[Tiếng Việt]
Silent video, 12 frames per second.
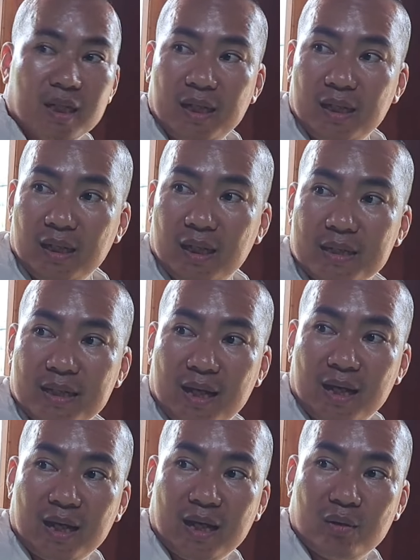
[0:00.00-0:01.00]
Đây là
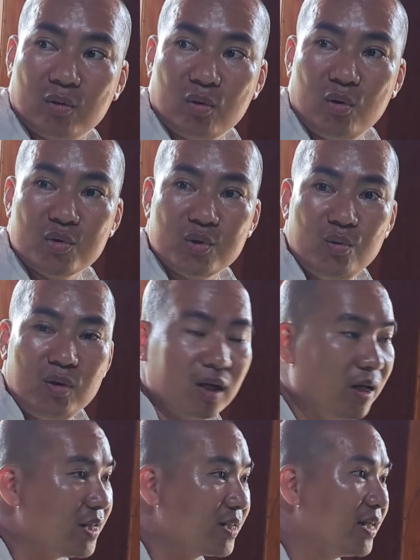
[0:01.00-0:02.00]
nhà này của cô chú là
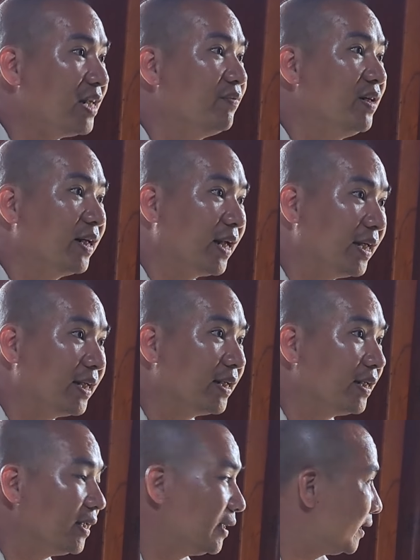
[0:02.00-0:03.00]
người dân địa phương ở đây
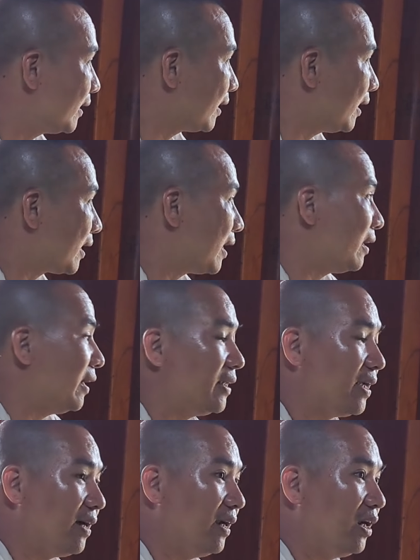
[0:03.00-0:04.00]
là căn này
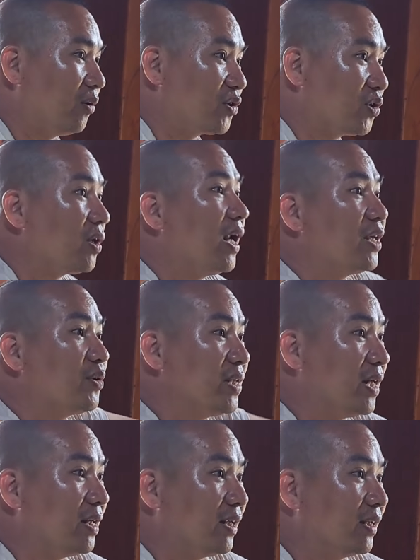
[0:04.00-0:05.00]
nhà này là còn sót lại duy
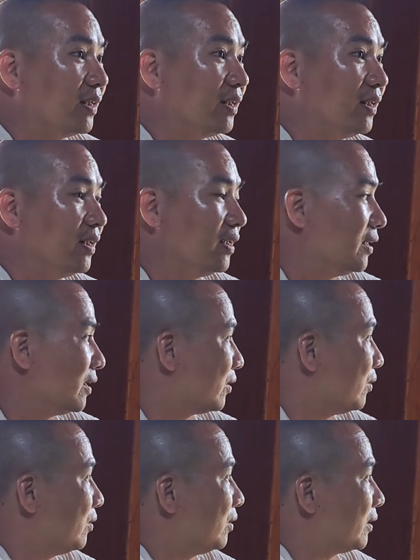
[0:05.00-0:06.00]
nhất này
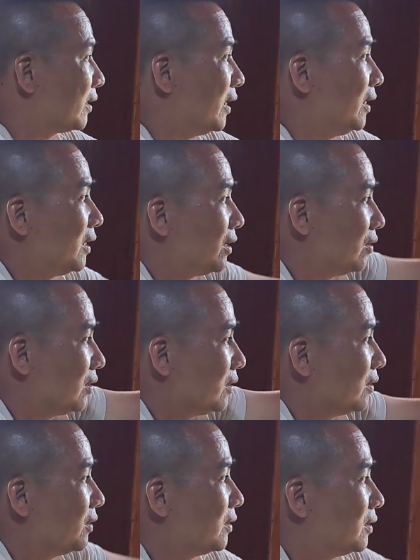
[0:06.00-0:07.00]
đấy
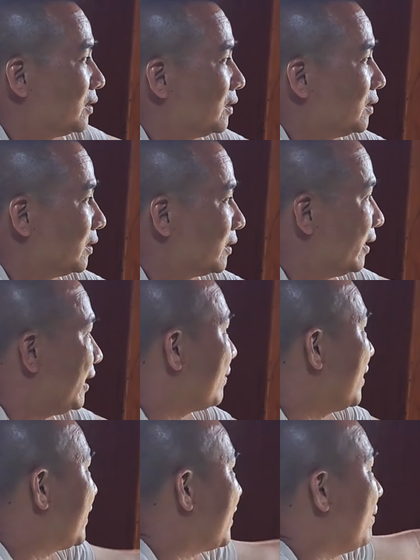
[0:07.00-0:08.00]
đấy em
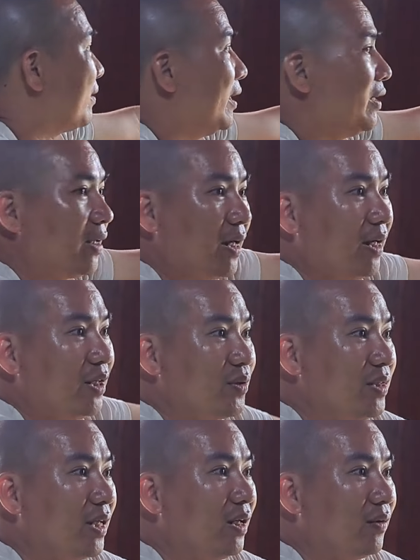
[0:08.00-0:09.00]
đi xem thấy căn này duy
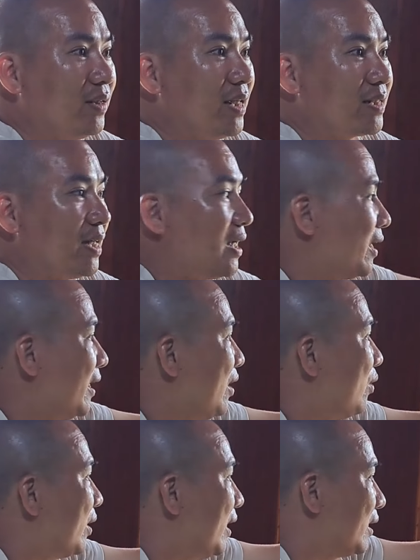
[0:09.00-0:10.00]
nhất là có nhà sàn ngay
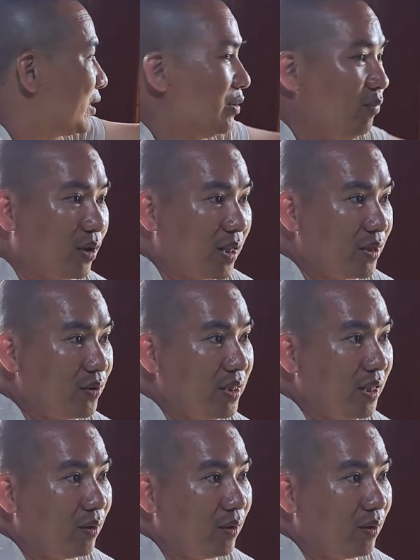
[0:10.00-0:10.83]
đầu đây là chỉ một căn duy nhất